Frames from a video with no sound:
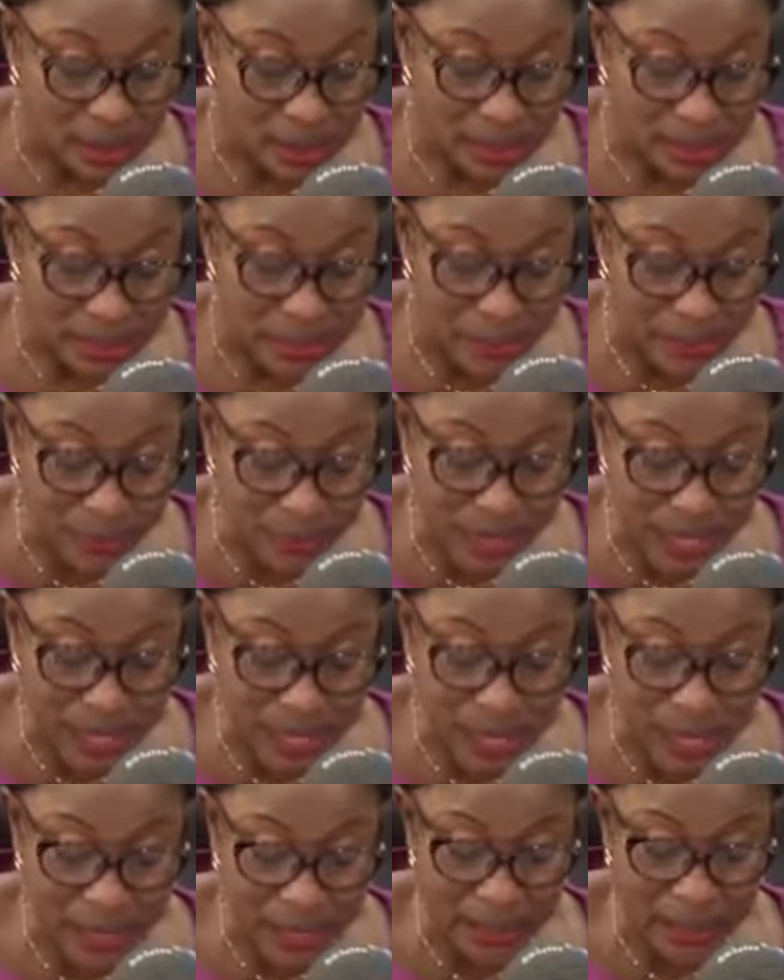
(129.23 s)

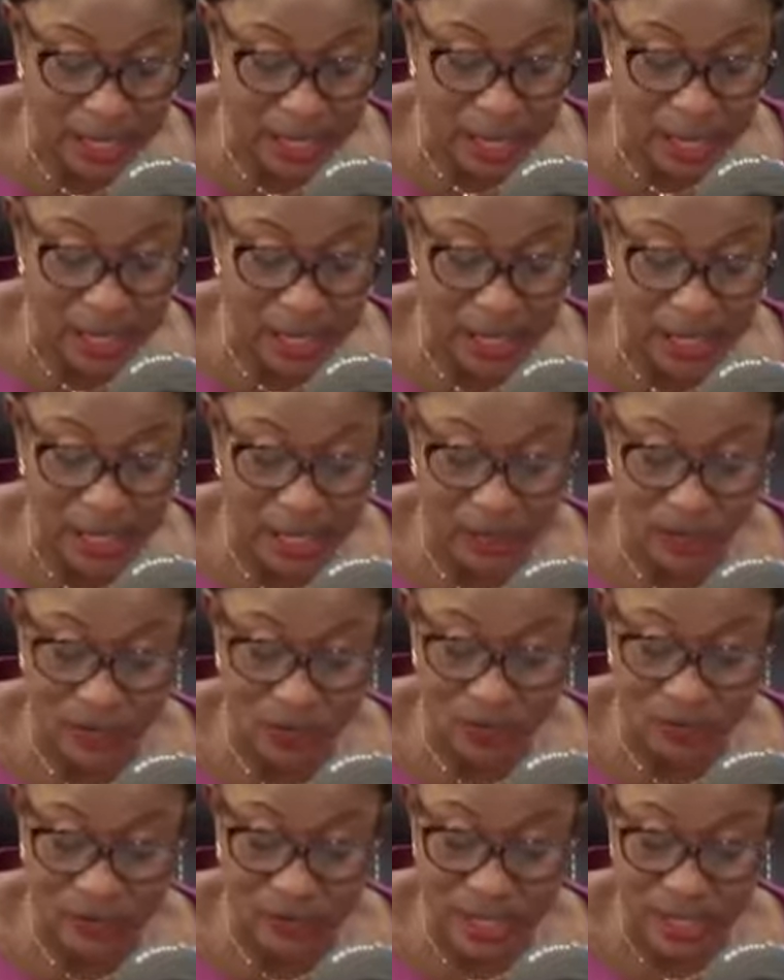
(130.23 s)
S'impliquer dans la
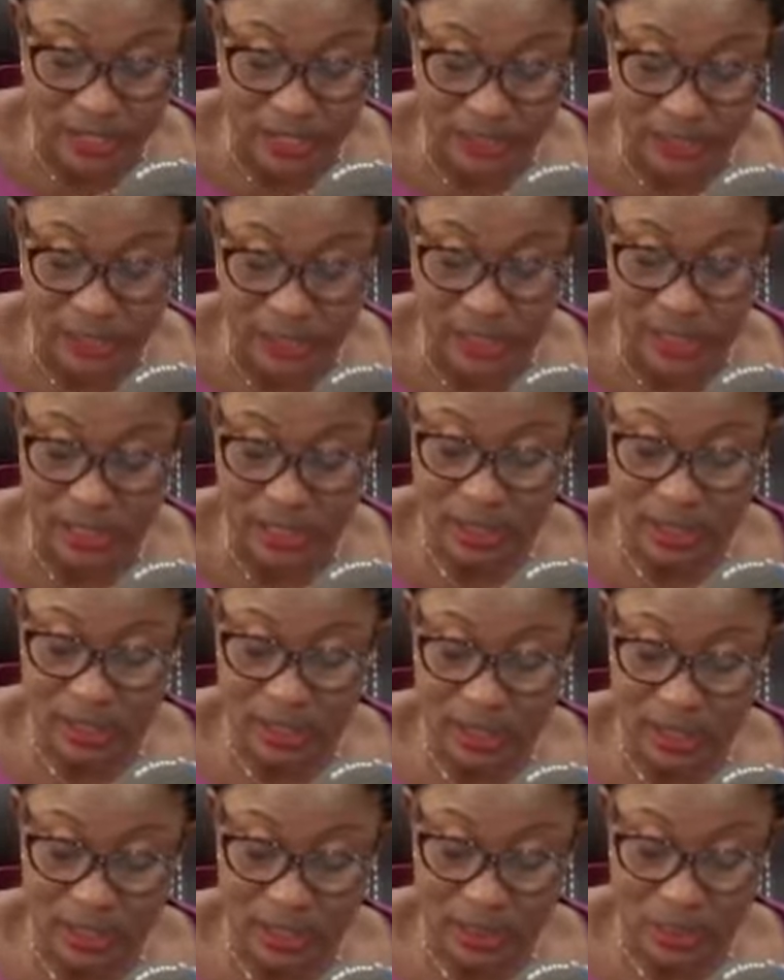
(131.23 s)
surveillance
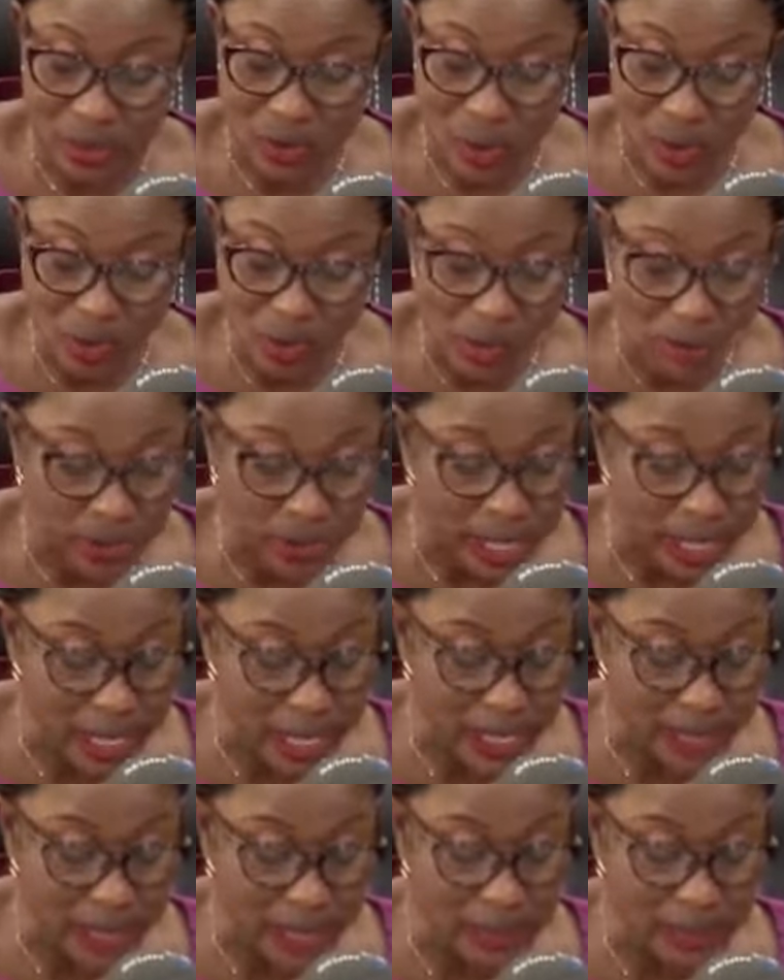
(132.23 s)

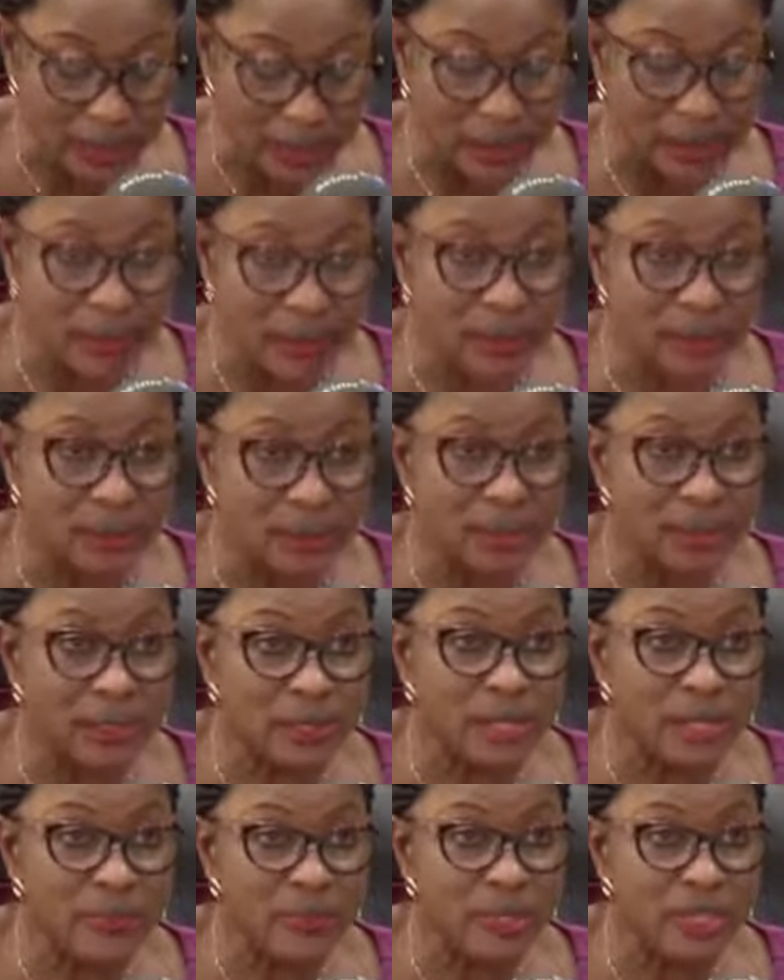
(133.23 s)
communautaire
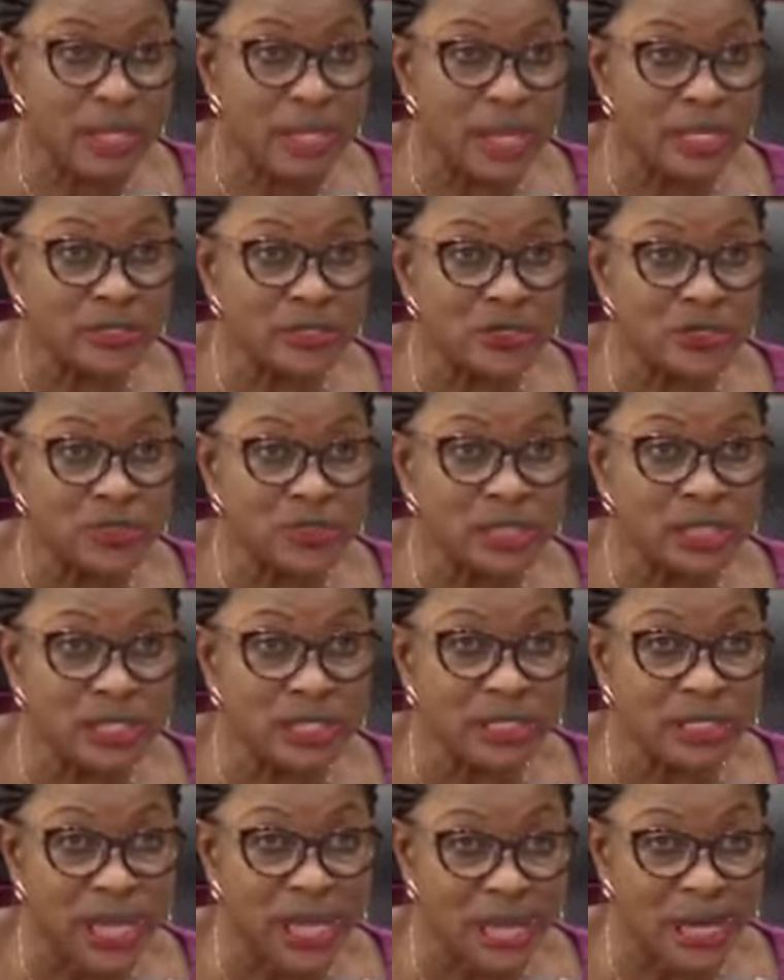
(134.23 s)
des mutilations
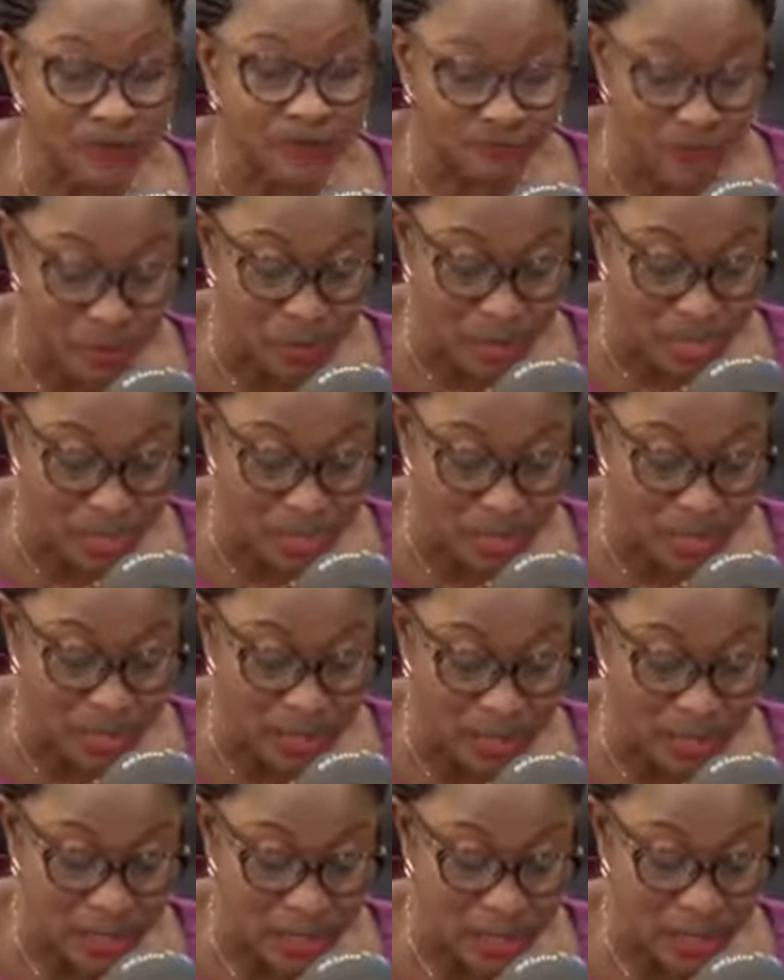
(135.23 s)
génitales féminines
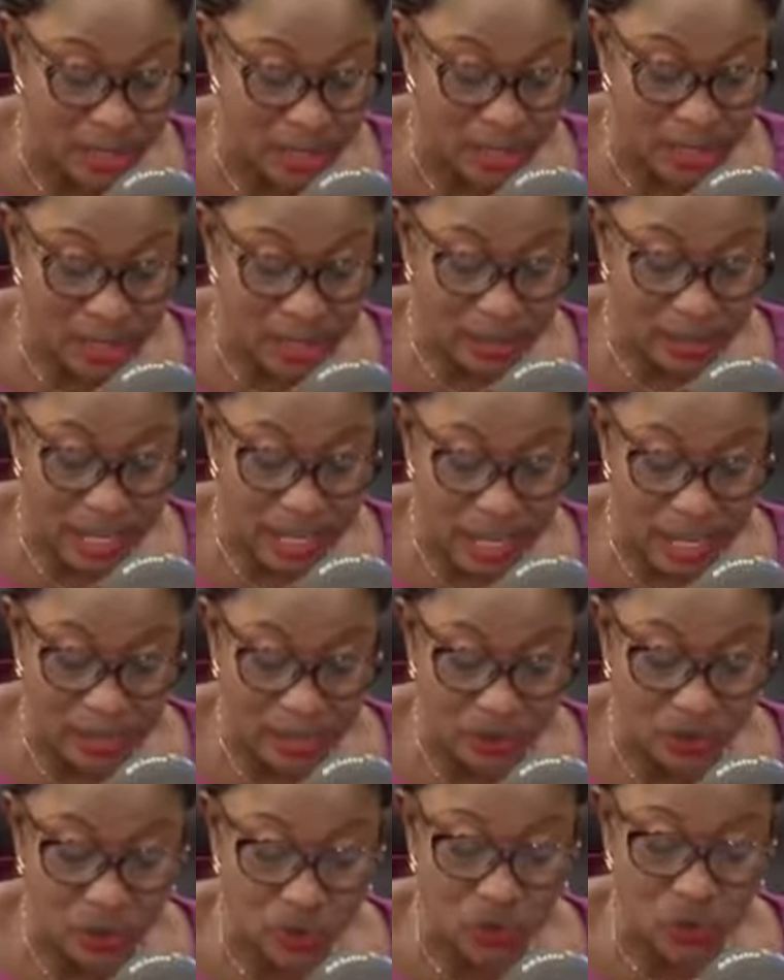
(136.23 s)
dans
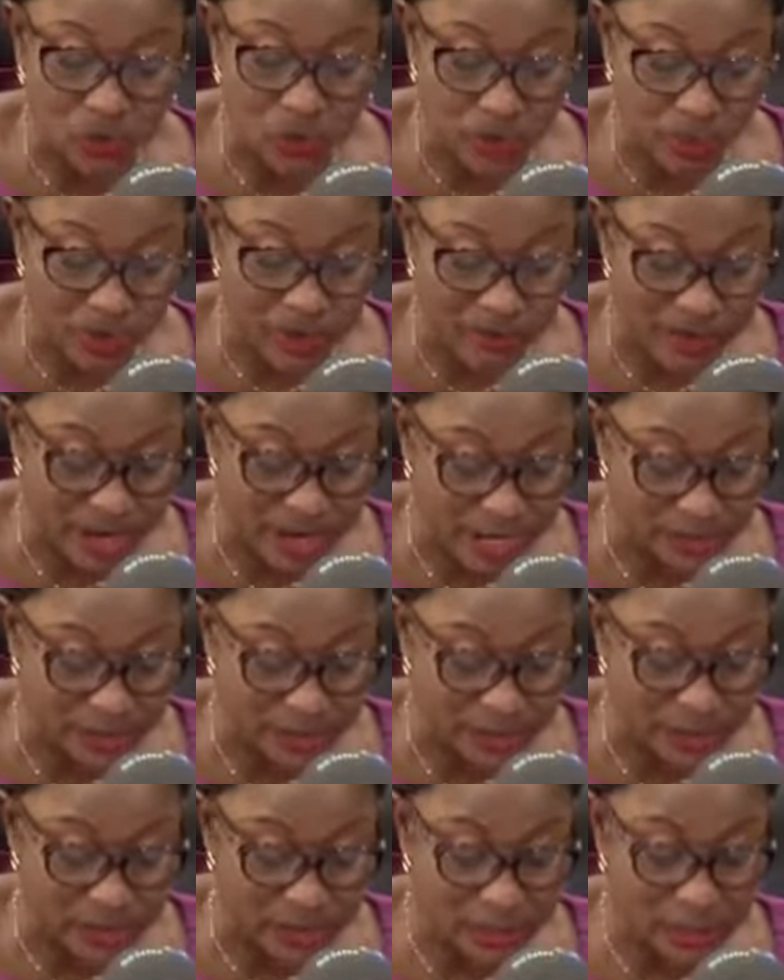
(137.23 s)
les zones de
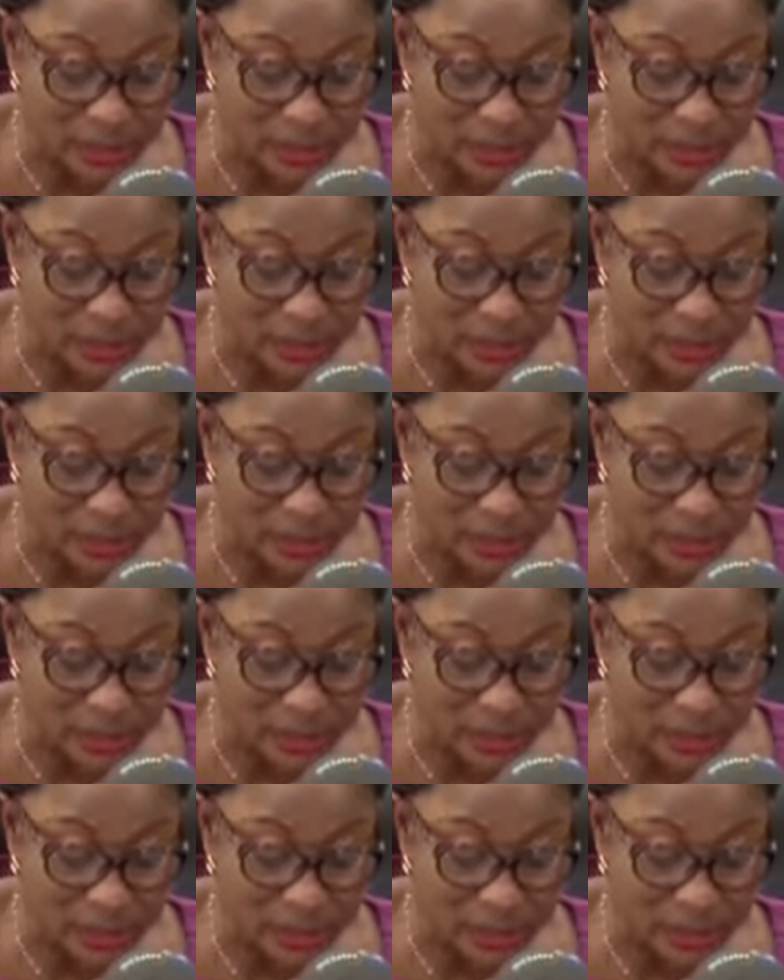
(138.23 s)
prévalence.